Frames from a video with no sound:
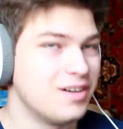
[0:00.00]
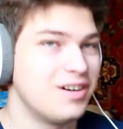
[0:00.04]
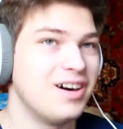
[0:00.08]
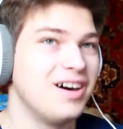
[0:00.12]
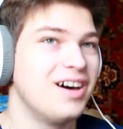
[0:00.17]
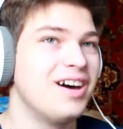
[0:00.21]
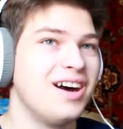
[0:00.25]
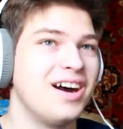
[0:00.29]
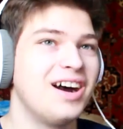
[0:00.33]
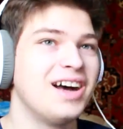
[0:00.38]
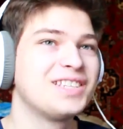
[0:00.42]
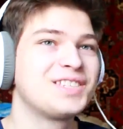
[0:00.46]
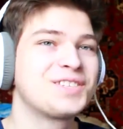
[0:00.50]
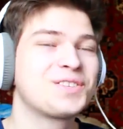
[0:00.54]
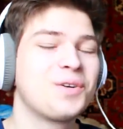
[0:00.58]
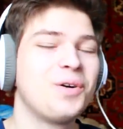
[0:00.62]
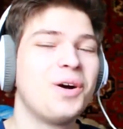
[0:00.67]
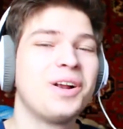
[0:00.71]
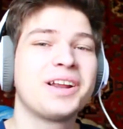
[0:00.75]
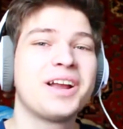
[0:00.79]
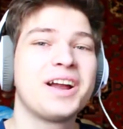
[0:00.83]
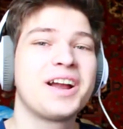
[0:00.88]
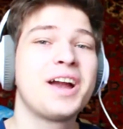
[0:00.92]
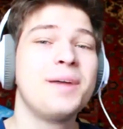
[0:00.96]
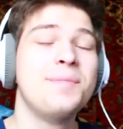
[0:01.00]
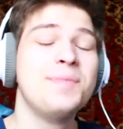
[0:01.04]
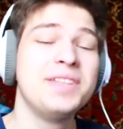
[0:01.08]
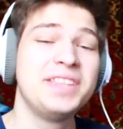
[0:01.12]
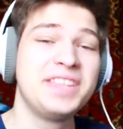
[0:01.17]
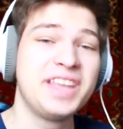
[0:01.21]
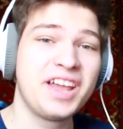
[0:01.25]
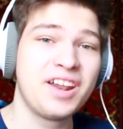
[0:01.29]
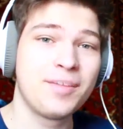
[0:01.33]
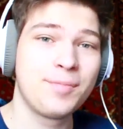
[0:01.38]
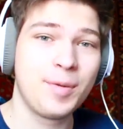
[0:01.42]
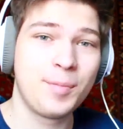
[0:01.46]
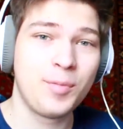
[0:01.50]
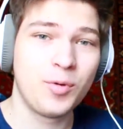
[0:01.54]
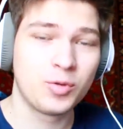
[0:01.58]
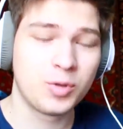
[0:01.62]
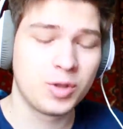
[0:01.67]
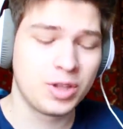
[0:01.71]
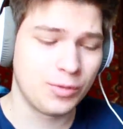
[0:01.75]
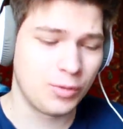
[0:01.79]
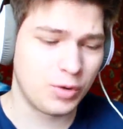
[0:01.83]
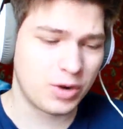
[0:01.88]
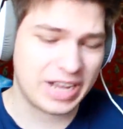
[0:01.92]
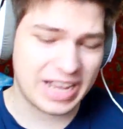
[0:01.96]
О, сколько комментариев по
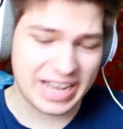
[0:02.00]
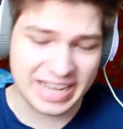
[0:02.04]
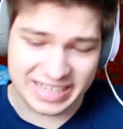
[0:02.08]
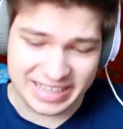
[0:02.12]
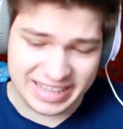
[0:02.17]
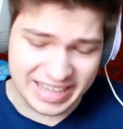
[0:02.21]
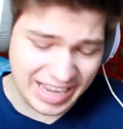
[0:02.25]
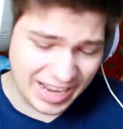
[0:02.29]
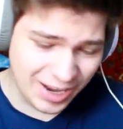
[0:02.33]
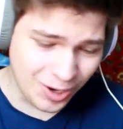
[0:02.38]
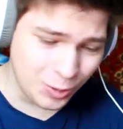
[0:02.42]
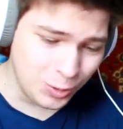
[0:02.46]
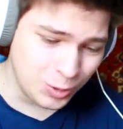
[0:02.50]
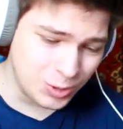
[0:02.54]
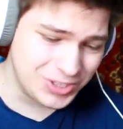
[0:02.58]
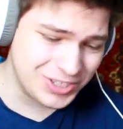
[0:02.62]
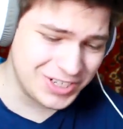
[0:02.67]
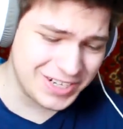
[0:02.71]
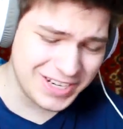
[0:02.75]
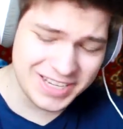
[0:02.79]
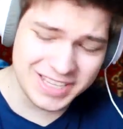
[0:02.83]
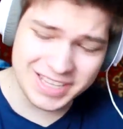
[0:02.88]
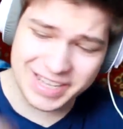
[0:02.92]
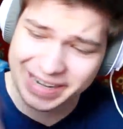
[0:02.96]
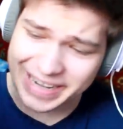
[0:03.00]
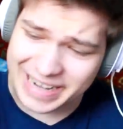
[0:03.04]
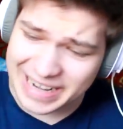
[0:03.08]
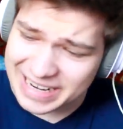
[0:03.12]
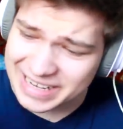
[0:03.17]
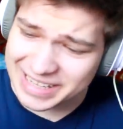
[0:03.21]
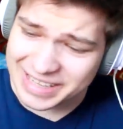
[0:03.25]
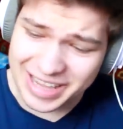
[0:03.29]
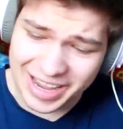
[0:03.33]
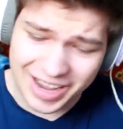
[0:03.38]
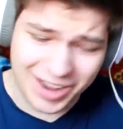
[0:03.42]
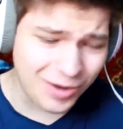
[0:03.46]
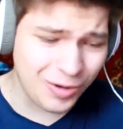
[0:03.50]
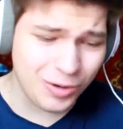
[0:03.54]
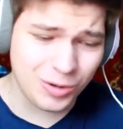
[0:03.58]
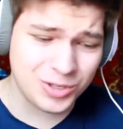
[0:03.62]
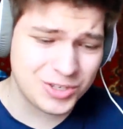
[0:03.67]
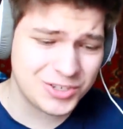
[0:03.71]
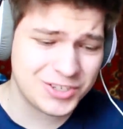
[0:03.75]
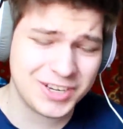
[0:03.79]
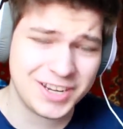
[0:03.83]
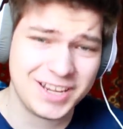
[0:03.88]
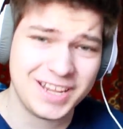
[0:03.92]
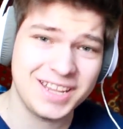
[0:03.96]
поводу того, когда худший интро, когда
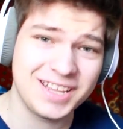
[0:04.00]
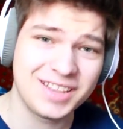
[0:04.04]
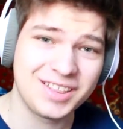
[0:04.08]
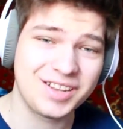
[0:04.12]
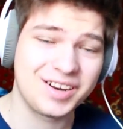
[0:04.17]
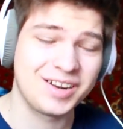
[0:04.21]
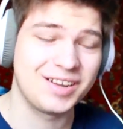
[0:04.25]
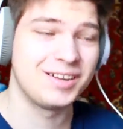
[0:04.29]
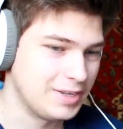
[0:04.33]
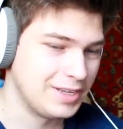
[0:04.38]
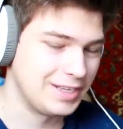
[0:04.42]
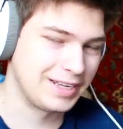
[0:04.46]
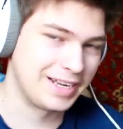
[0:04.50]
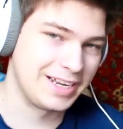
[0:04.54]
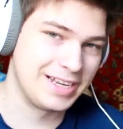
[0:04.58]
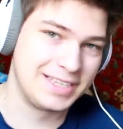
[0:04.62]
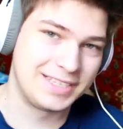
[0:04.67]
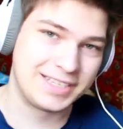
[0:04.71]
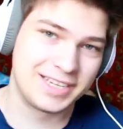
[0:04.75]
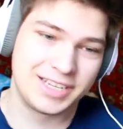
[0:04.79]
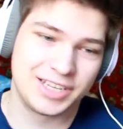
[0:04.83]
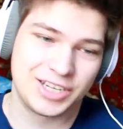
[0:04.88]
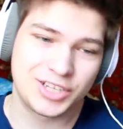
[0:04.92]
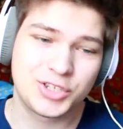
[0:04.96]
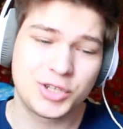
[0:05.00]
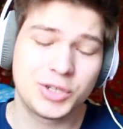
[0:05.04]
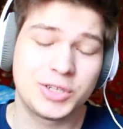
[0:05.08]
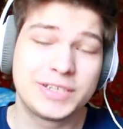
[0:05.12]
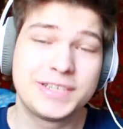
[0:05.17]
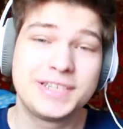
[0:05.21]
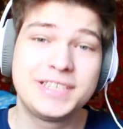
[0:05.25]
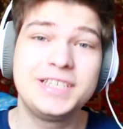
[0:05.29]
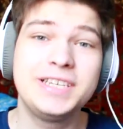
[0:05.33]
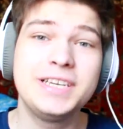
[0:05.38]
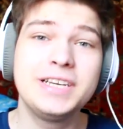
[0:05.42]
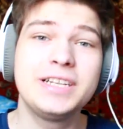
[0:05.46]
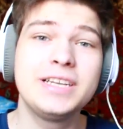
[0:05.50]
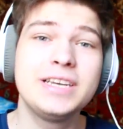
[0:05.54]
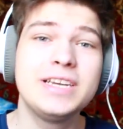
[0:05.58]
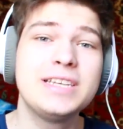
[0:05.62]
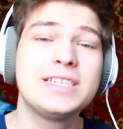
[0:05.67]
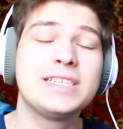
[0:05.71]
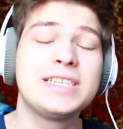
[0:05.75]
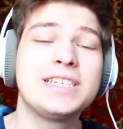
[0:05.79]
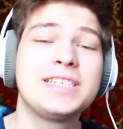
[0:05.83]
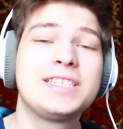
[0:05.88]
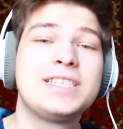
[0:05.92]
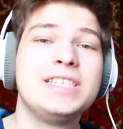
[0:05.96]
худший интро! Я наконец-таки нашел силы
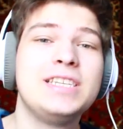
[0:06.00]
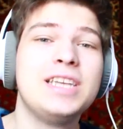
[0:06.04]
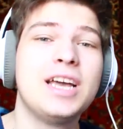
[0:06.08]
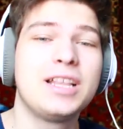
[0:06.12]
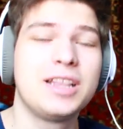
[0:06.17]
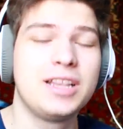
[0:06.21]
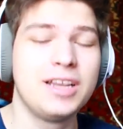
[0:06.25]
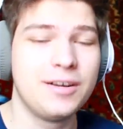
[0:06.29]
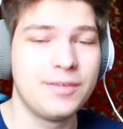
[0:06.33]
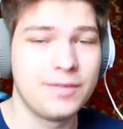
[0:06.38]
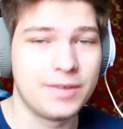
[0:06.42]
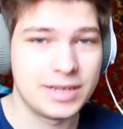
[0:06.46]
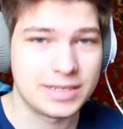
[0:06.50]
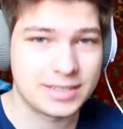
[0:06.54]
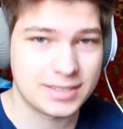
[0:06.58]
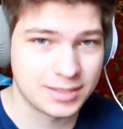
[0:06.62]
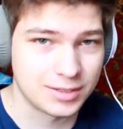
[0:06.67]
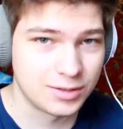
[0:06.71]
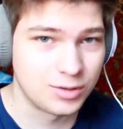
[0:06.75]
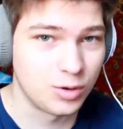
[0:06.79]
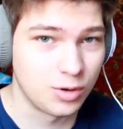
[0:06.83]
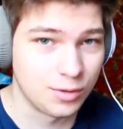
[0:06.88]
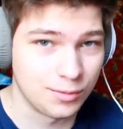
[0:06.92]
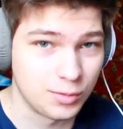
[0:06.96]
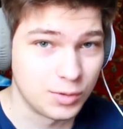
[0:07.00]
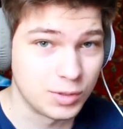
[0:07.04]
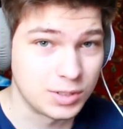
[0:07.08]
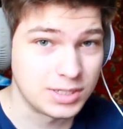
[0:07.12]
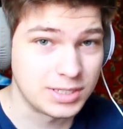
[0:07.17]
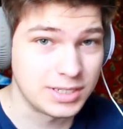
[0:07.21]
и заснял для вас новую